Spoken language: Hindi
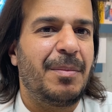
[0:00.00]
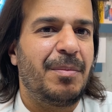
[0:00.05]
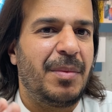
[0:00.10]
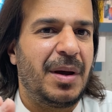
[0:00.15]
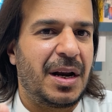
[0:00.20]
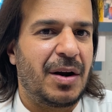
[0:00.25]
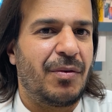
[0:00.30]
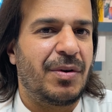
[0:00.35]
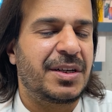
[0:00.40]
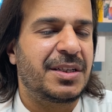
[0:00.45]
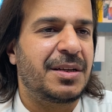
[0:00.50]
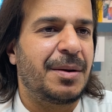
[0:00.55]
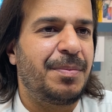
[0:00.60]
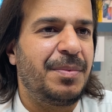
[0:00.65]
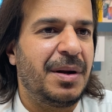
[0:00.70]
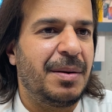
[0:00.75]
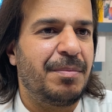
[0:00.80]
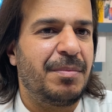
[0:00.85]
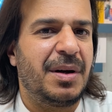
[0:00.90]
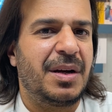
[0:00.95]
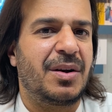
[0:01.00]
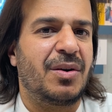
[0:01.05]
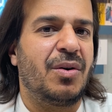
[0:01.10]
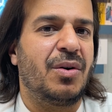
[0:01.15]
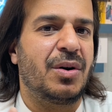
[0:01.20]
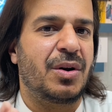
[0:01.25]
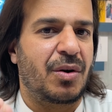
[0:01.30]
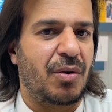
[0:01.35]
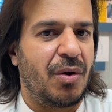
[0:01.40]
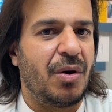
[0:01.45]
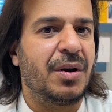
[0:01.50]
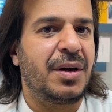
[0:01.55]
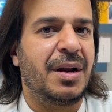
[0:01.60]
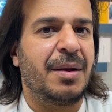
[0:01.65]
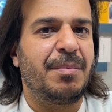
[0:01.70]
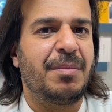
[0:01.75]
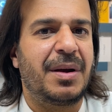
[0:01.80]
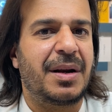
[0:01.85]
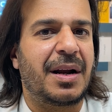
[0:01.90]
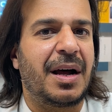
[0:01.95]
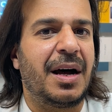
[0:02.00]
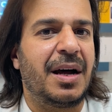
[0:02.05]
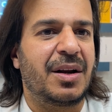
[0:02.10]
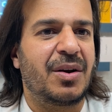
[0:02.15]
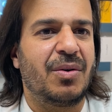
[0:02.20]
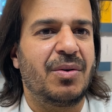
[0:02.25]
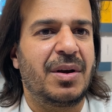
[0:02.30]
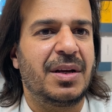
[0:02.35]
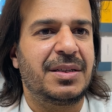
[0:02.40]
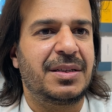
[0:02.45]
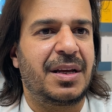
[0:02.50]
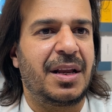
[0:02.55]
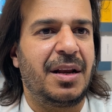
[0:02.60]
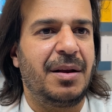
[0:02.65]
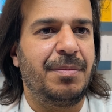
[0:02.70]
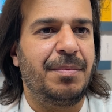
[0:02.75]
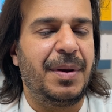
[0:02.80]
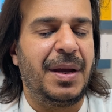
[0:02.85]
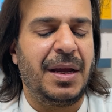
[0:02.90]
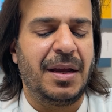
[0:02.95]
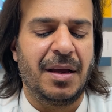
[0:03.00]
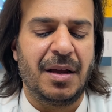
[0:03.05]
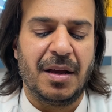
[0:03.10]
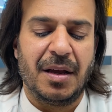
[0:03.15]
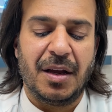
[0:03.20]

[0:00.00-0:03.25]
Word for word: मेरा व्हाट्सअप नंबर और ऑन नंबर आ रहा होगा स्क्रीन पे